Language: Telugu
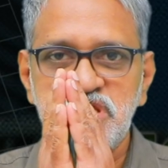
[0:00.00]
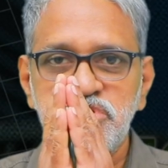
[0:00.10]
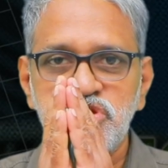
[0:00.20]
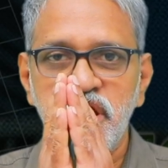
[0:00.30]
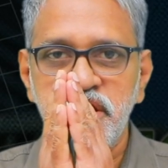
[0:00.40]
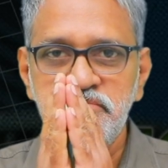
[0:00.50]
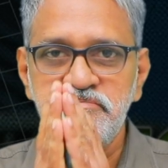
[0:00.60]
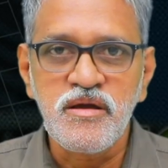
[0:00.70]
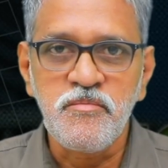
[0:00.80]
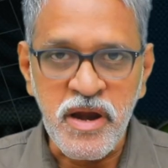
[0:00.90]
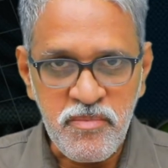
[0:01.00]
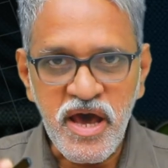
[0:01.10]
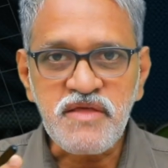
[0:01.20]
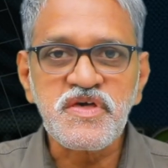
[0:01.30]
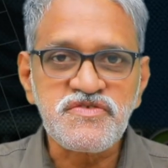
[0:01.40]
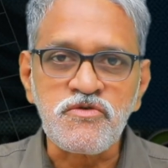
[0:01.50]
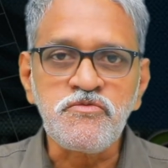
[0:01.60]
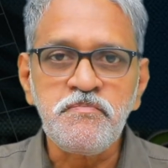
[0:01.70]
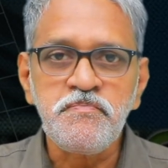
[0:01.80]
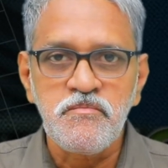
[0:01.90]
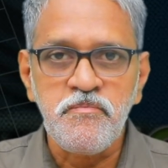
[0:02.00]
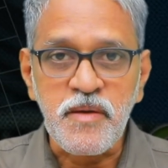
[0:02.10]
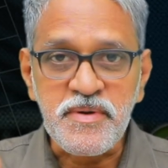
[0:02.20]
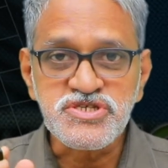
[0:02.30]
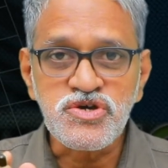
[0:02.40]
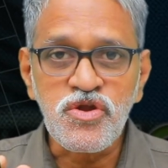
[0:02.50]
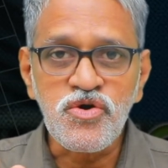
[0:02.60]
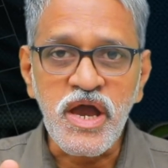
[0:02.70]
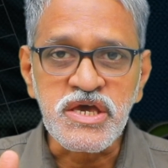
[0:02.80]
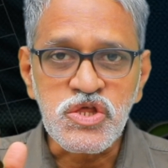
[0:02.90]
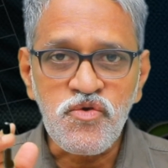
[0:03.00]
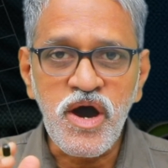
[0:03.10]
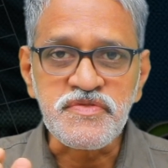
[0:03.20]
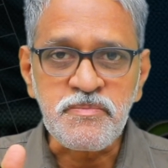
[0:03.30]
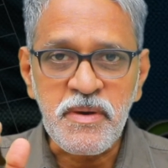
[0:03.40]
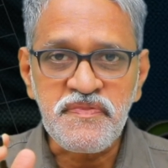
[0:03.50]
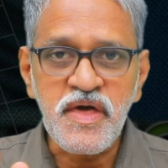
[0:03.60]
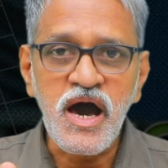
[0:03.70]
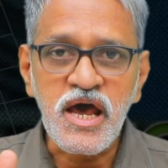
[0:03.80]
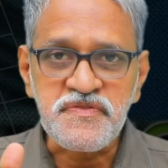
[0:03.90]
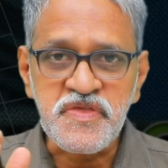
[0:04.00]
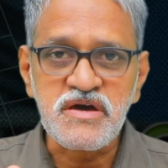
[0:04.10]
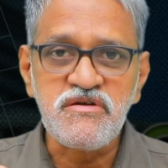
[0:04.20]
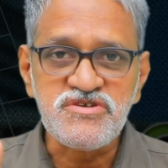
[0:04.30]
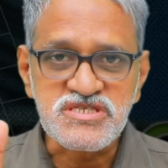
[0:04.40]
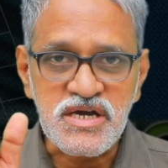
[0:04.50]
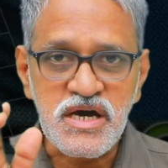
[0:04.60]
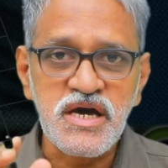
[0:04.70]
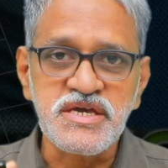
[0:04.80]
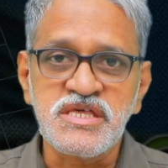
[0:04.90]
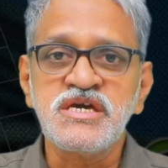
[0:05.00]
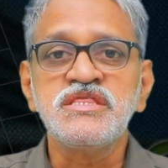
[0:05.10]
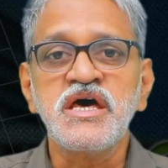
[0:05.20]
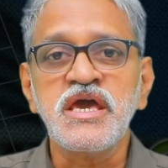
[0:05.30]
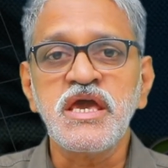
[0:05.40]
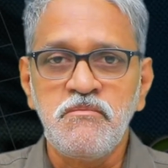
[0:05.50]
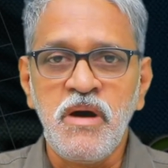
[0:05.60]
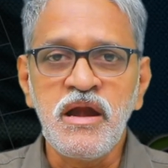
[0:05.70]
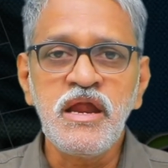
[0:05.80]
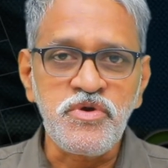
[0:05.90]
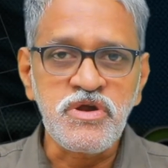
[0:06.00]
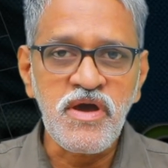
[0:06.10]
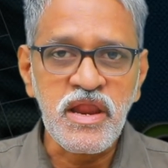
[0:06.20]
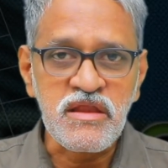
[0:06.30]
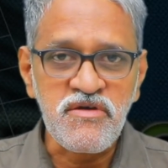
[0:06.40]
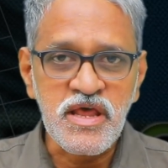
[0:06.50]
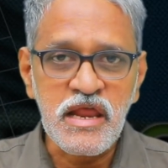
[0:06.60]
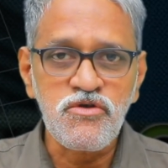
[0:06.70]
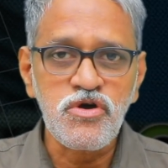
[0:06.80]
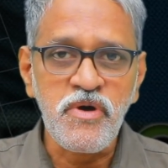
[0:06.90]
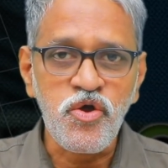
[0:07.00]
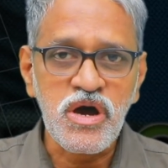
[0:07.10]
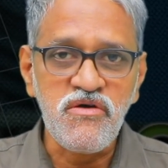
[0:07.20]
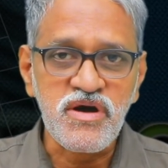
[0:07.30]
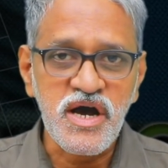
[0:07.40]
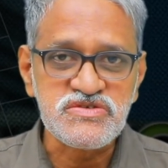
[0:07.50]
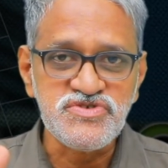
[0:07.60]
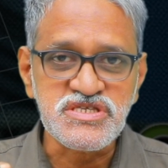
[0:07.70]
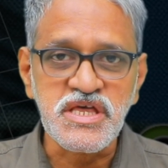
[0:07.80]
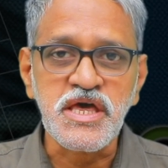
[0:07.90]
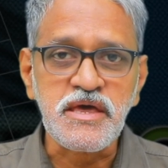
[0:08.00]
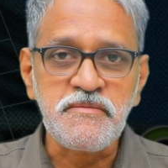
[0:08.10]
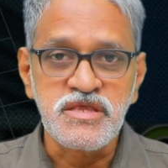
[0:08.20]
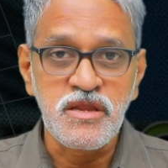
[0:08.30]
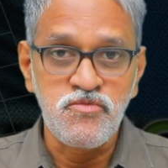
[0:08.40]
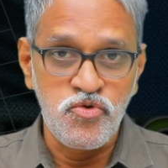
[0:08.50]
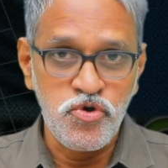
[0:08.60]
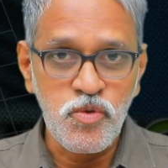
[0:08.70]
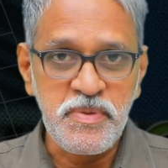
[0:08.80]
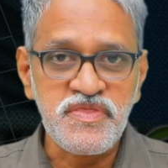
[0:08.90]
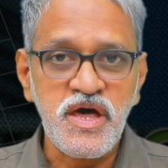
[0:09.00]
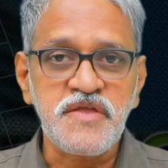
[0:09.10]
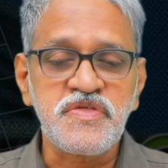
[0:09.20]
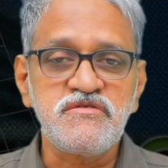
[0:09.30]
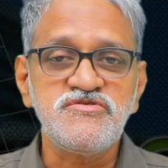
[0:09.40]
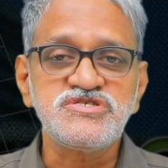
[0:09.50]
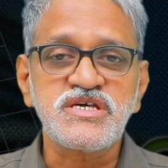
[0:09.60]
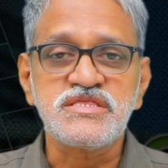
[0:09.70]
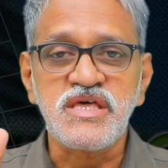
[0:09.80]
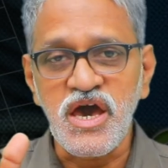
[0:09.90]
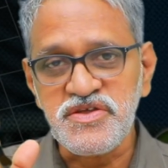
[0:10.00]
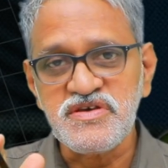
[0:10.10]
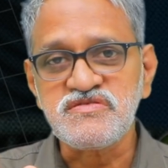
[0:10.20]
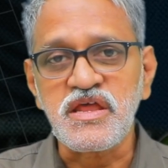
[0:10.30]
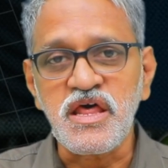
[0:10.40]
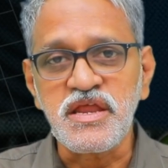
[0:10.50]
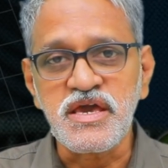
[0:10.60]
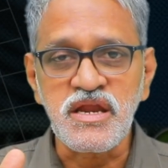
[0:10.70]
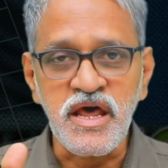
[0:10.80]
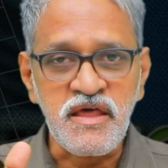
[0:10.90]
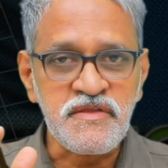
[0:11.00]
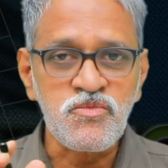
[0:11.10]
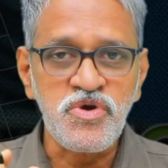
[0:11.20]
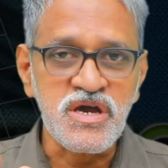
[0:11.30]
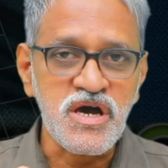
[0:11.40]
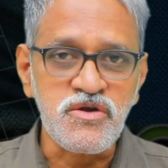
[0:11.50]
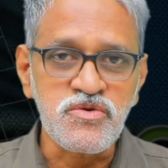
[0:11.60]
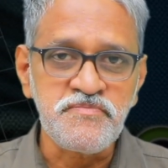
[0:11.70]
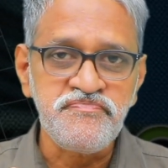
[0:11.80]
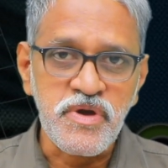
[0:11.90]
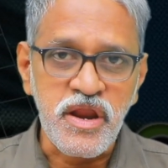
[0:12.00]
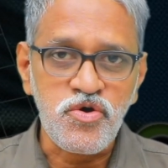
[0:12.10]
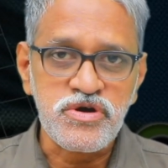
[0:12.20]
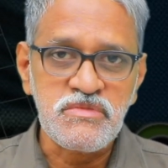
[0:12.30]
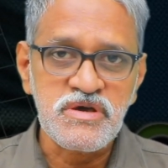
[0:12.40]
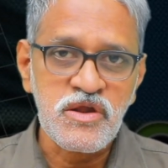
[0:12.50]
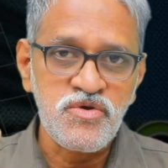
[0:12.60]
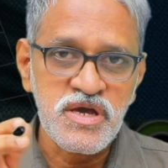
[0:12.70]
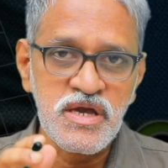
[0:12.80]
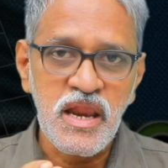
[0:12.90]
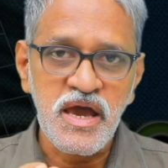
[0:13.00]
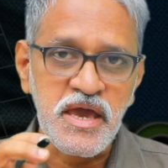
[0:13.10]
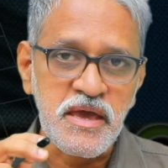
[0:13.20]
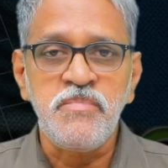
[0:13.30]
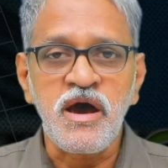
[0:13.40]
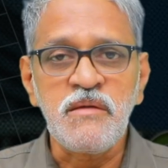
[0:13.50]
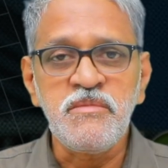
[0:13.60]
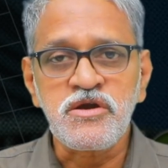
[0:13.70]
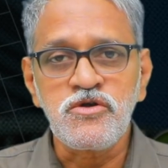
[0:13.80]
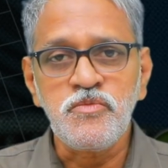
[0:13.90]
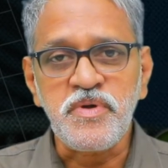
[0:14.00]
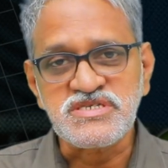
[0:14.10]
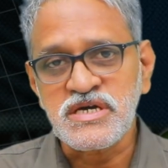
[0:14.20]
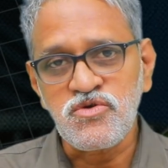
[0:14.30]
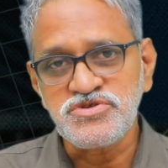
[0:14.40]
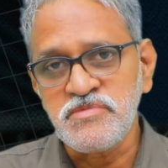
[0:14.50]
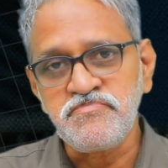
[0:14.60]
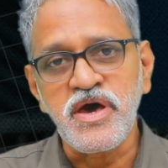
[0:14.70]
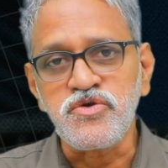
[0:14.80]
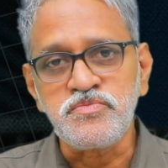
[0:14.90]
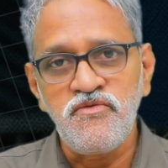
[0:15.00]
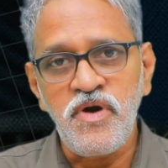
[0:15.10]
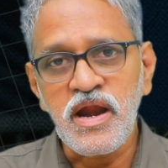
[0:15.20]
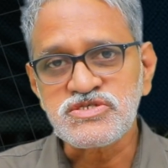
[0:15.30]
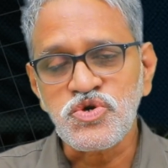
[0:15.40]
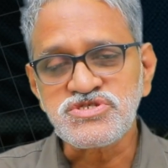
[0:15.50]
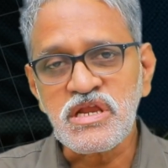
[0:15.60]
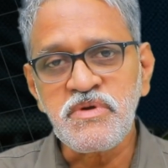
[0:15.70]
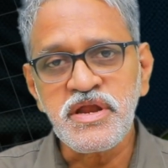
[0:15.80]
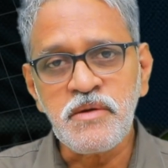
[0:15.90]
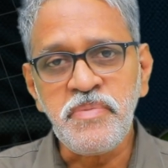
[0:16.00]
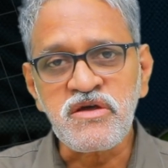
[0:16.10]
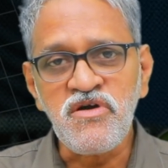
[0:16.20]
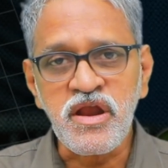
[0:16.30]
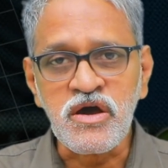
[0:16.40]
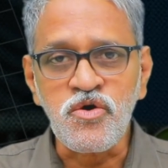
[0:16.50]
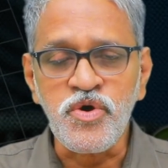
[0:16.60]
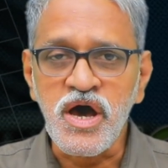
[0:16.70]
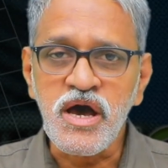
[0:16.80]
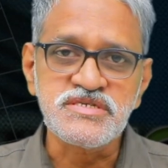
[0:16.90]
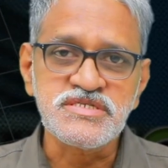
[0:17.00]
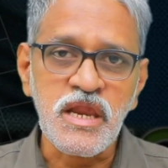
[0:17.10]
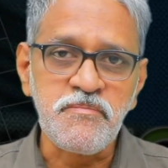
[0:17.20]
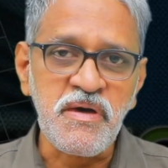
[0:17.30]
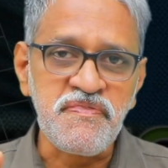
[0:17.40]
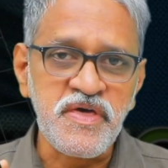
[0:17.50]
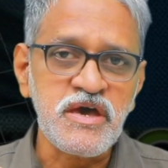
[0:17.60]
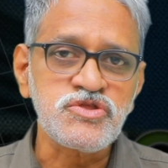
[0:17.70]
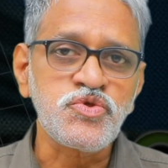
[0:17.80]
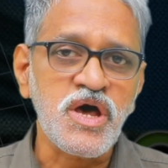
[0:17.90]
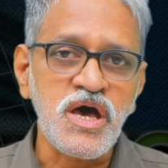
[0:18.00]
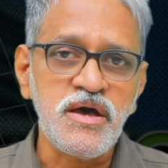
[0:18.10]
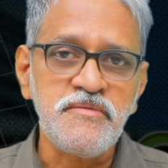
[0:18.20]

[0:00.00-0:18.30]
నమస్తే మిత్రులారా మన భారతదేశం ప్రపంచంలో ఐదవ అతిపెద్ద ఆర్థిక వ్యవస్థగా ఎదిగిందని మళ్ళీ రెండు వేల ఇరవై నాలుగులో మరొక అవకాశం ఇస్తే దీన్ని మూడో పెద్ద ఆర్థిక వ్యవస్థగా తయారు చేస్తానని నరేంద్ర మోడీ గారు ఎర్రకోట మీద నుండి అలాగే పార్లమెంట్లో ప్రసంగంలో చెప్పారు వాళ్ళ సోషల్ మీడియా పరివారం కూడా చాలా పెద్ద ఎత్తున